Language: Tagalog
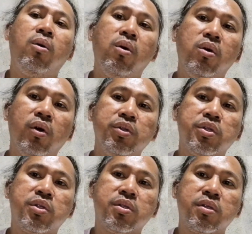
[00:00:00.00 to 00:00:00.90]

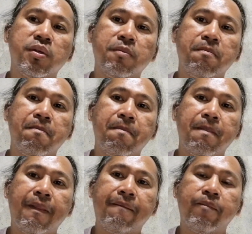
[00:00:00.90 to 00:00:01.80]
August
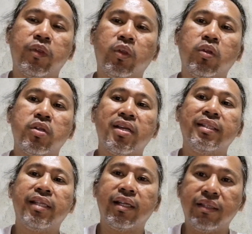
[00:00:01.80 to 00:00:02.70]

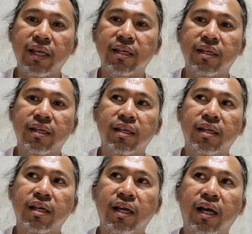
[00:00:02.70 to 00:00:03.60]

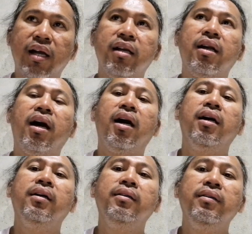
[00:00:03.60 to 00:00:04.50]
2013
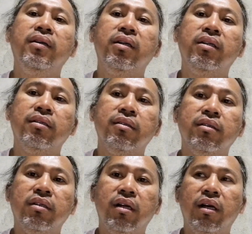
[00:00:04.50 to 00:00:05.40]
hanggang
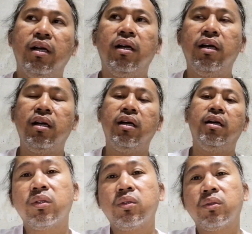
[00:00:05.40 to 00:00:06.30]

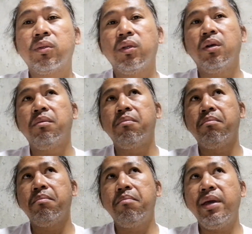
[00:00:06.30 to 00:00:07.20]
uh,
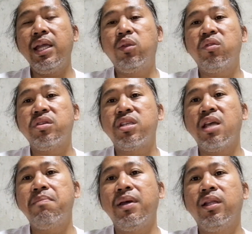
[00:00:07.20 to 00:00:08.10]
May
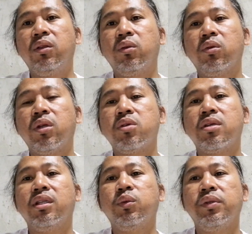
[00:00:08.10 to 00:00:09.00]
27,
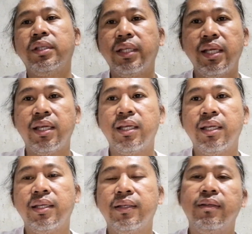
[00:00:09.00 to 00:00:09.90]

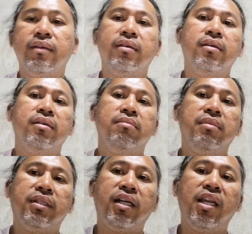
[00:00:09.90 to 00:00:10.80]

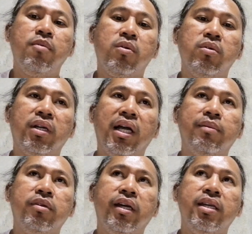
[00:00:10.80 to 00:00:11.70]
2023 matagal na po ako
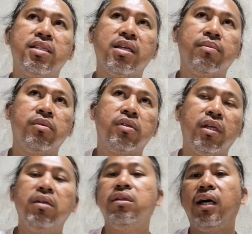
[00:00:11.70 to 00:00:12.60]
nag-abroad guys tapos
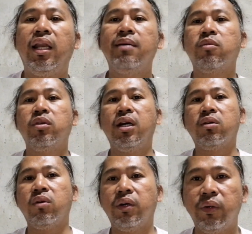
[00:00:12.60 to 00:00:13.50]
ayun alam ko
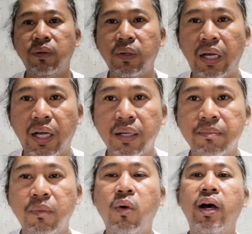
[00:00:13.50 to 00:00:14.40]
na kung ano
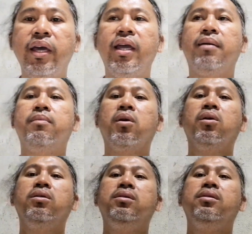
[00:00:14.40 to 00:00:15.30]
ang buhay
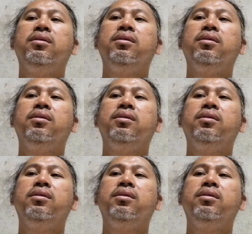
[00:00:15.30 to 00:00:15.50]
abroad